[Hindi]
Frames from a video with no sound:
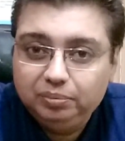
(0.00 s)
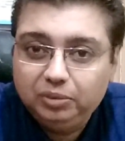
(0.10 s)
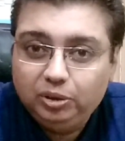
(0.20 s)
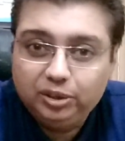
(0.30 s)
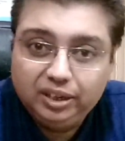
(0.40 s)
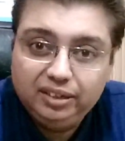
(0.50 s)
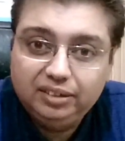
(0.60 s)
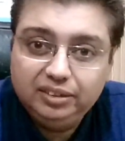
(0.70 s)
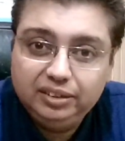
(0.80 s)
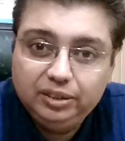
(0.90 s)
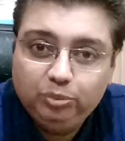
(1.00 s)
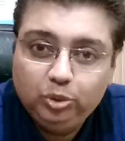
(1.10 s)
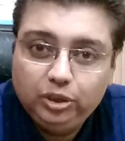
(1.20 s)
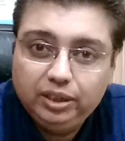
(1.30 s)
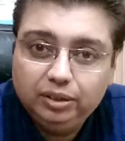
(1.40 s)
ऑर्गेनिक चीज़ है
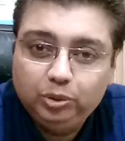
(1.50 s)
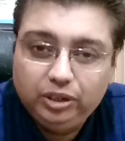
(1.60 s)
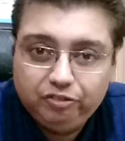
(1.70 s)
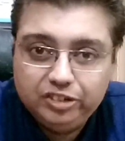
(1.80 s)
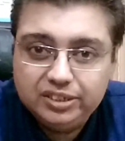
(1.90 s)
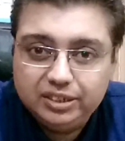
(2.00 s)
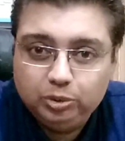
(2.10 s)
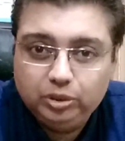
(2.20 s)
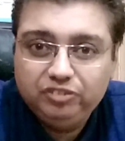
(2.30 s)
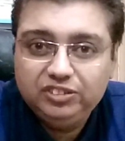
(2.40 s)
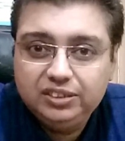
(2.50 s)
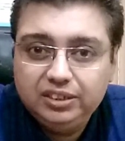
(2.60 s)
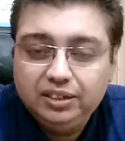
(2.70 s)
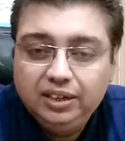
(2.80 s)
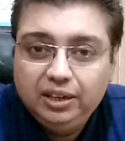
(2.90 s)
वो है गुनेफिसिन
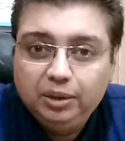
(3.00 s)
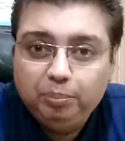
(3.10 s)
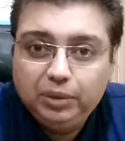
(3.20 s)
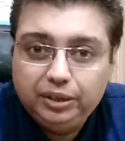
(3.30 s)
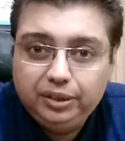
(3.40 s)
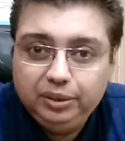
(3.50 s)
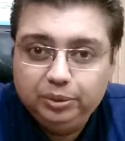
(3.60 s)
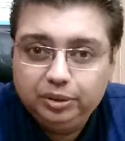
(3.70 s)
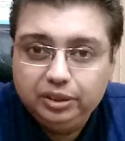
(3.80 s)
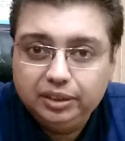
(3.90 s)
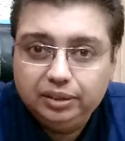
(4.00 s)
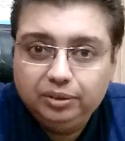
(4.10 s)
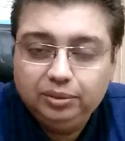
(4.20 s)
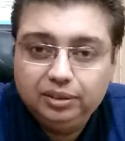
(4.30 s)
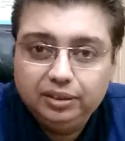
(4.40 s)
गुनेफिसिन मलट्ठी होती है
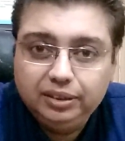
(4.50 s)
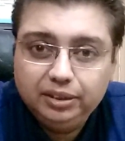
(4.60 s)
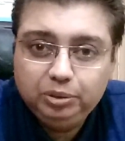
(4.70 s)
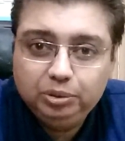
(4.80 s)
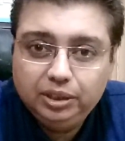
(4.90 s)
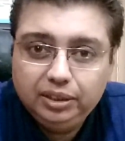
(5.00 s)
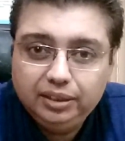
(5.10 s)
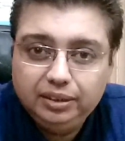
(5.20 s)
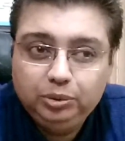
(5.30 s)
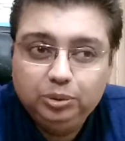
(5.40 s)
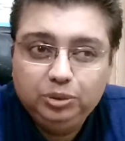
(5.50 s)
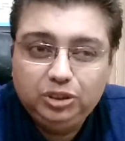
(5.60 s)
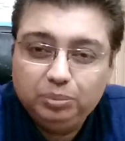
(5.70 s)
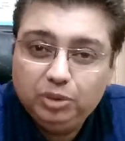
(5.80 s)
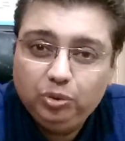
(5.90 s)
और ये जो है ये जो
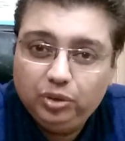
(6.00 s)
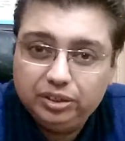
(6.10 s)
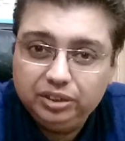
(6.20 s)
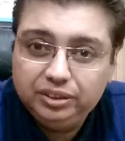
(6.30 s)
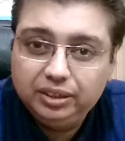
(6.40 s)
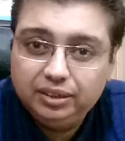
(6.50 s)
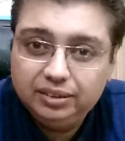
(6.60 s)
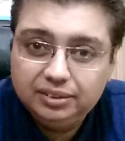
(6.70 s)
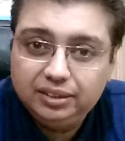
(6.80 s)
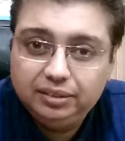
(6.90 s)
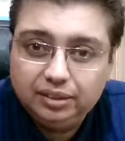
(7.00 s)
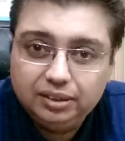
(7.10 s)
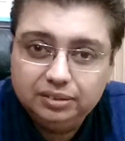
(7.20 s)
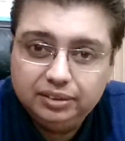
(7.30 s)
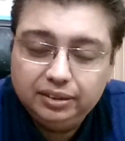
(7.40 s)
जमा हुआ रेशा अरसा
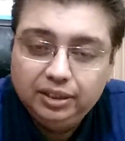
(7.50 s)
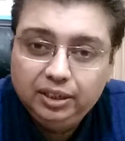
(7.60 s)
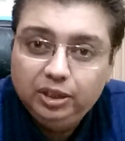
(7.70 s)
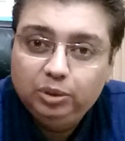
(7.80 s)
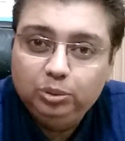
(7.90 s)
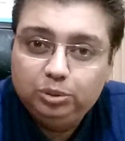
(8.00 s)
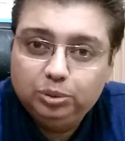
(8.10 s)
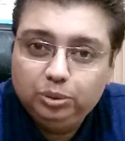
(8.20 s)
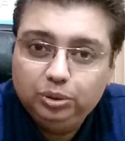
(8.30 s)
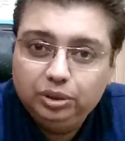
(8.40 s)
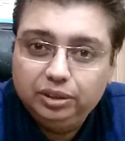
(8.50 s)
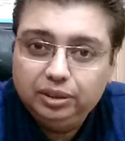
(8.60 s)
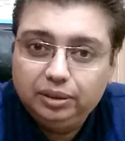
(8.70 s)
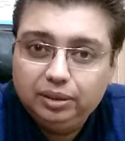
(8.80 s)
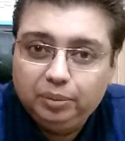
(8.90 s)
दराज से उसको
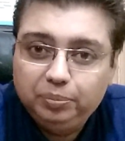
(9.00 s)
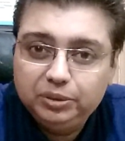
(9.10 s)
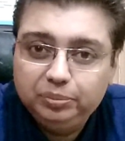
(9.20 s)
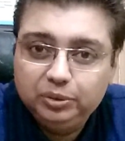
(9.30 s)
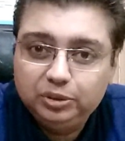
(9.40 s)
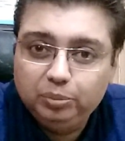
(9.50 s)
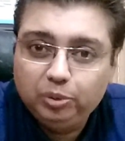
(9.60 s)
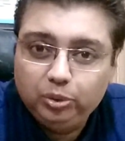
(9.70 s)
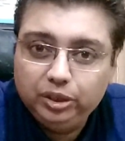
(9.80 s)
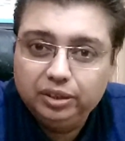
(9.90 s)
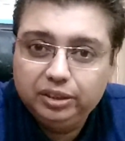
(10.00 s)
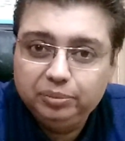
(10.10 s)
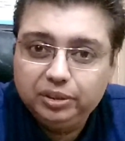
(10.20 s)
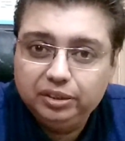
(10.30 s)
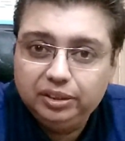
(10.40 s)
आपस में उसकी बॉन्डिंग
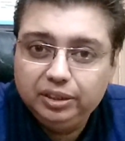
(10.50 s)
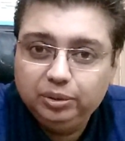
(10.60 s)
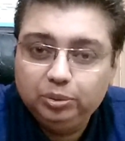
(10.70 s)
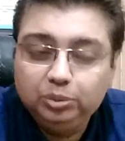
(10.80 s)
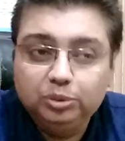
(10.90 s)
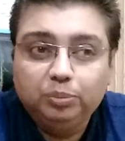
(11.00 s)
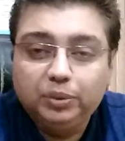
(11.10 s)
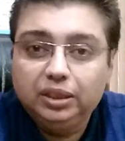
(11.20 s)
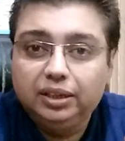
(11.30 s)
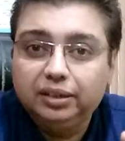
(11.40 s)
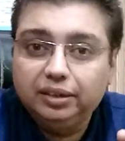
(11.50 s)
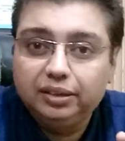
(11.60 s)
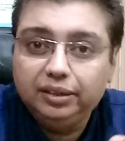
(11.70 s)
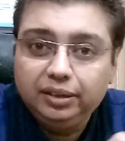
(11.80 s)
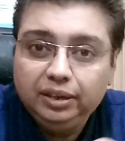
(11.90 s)
ख़त्म करती है और उसको पतला करके